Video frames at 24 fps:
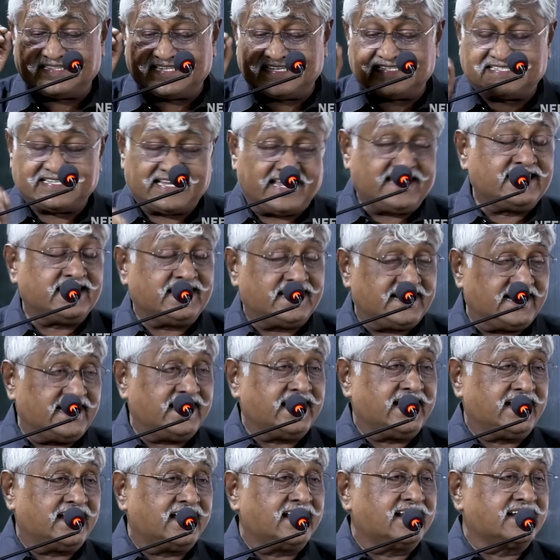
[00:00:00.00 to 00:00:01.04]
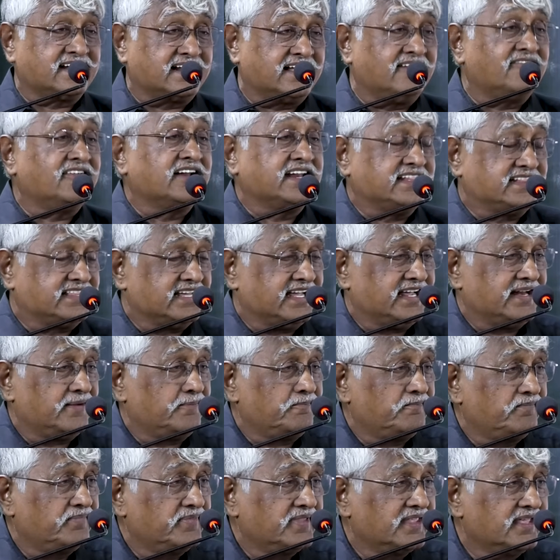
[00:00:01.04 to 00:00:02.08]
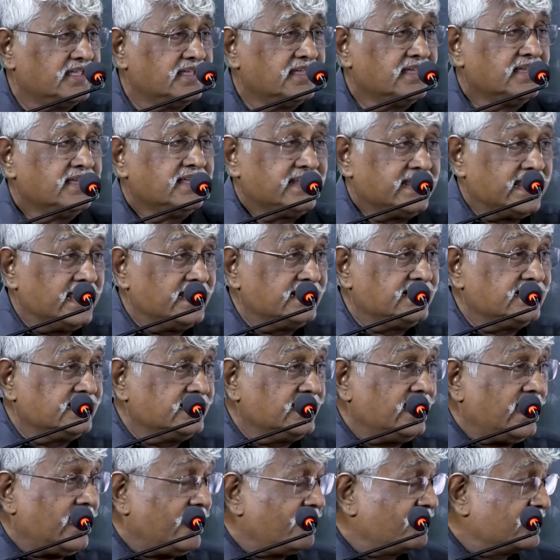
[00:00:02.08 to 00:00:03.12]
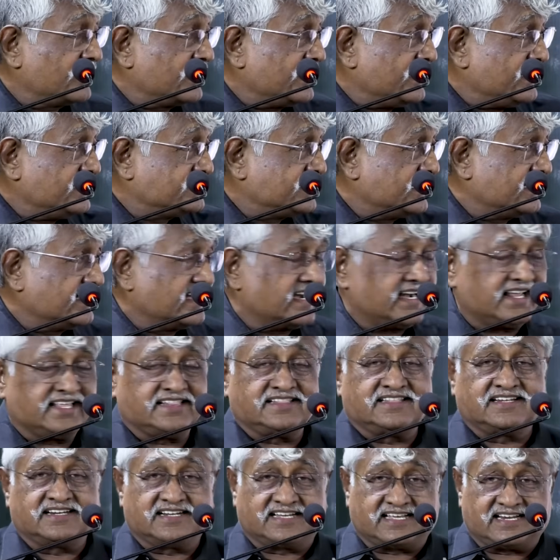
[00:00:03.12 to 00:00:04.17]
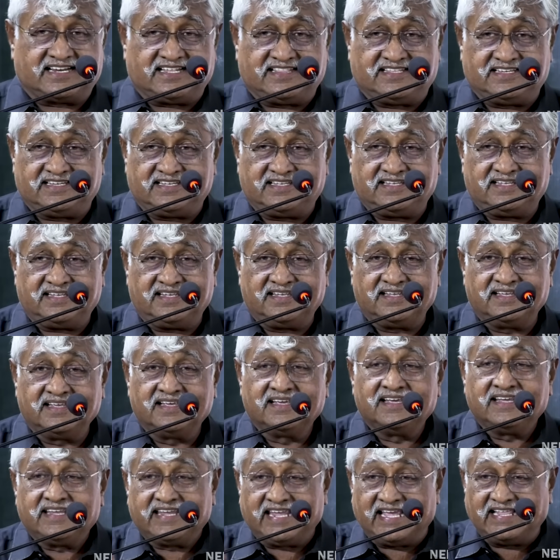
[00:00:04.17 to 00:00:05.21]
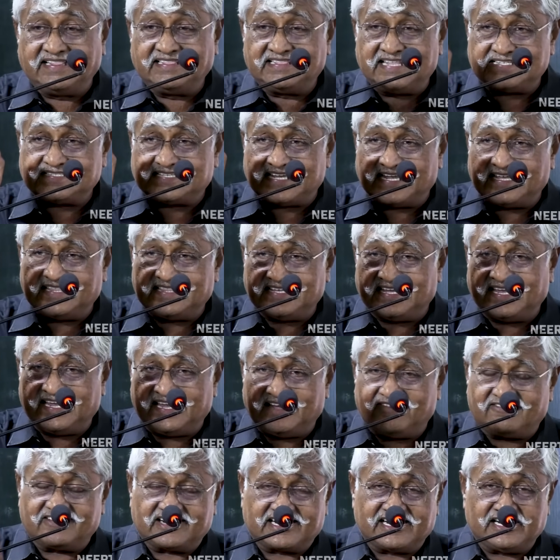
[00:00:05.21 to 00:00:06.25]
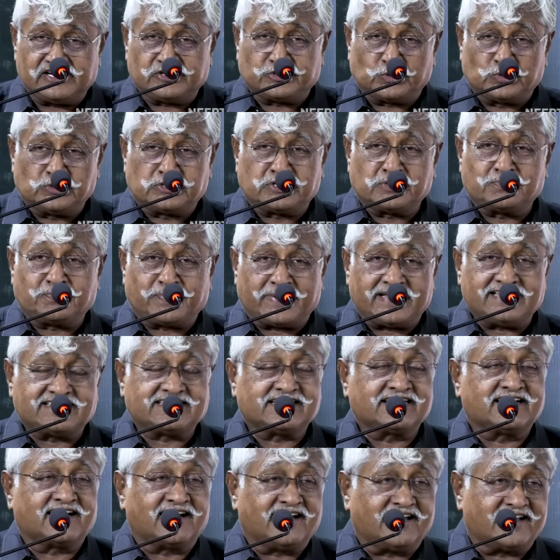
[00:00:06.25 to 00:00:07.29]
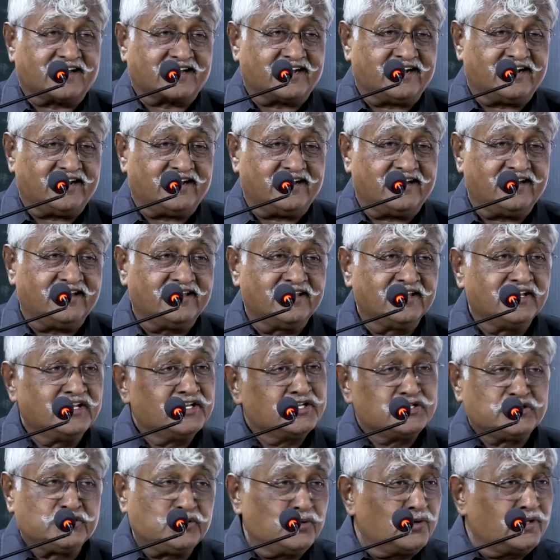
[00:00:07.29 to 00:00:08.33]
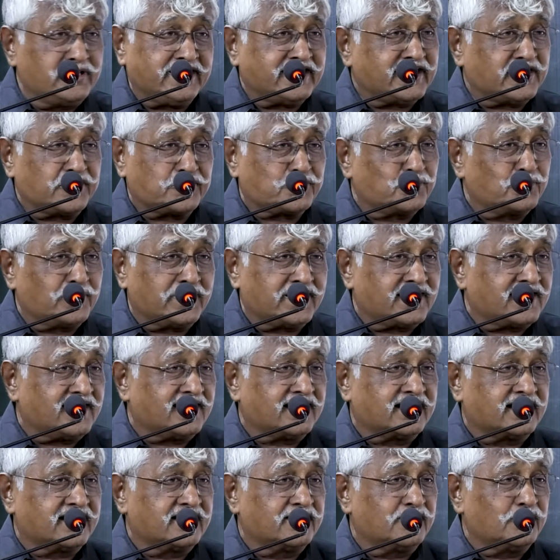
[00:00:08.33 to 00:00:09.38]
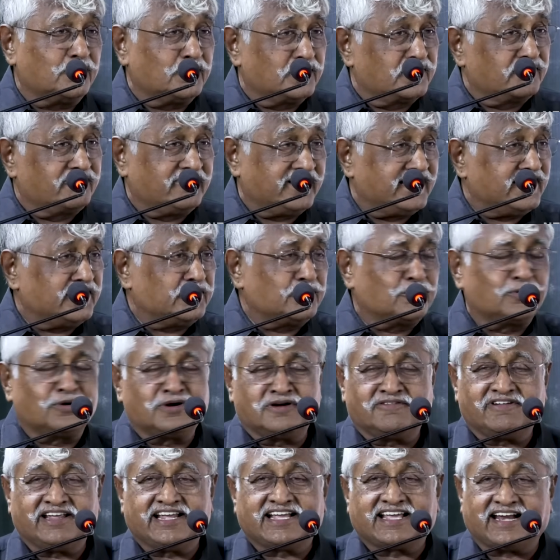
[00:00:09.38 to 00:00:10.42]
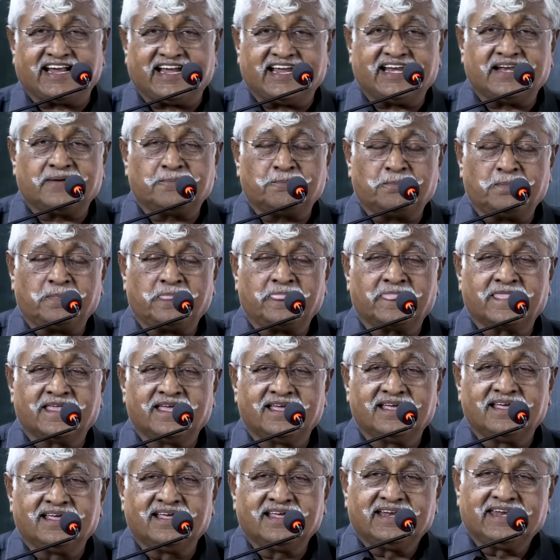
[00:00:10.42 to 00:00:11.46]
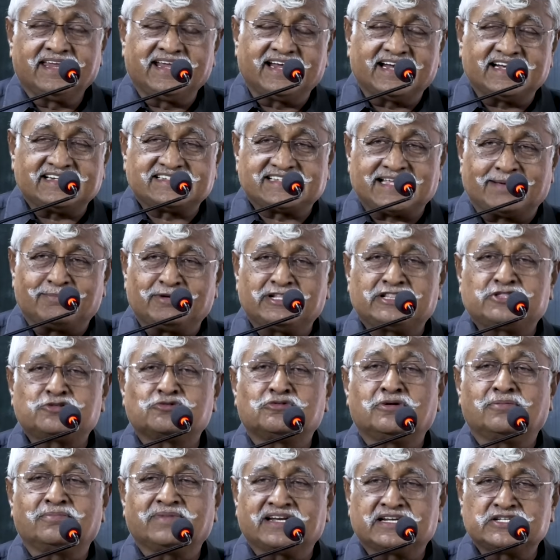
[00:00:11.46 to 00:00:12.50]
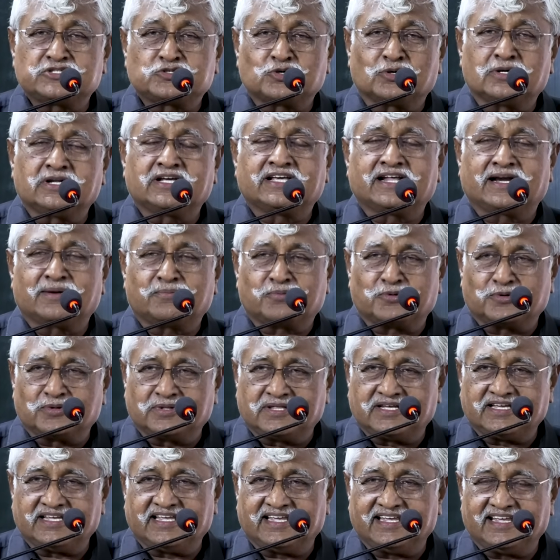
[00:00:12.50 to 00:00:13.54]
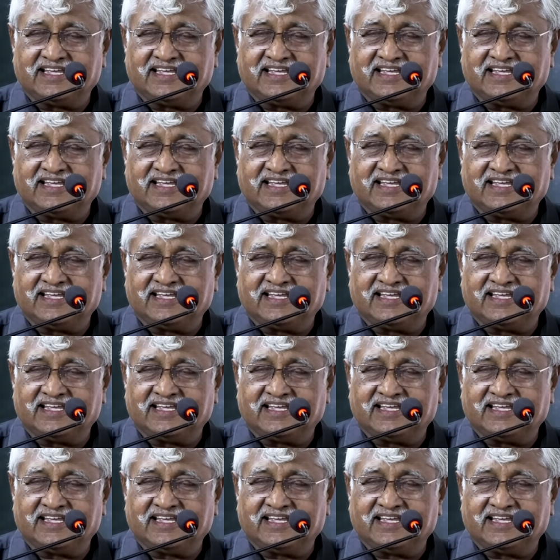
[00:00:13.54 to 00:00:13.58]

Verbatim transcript: அந்த செய்திகளை நான் கவனித்தேன் எது அவர்களை சென்றடைந்திருக்கிறது எந்த செய்தியை அவர்கள் தொட்டு பேசுகிறார்கள் ஜோதிக்கு கூட நான் ஒரு வேண்டுகோள் வைக்கிறேன் நீங்கள் சமத்துவம் என்று சொல்லுகிற போது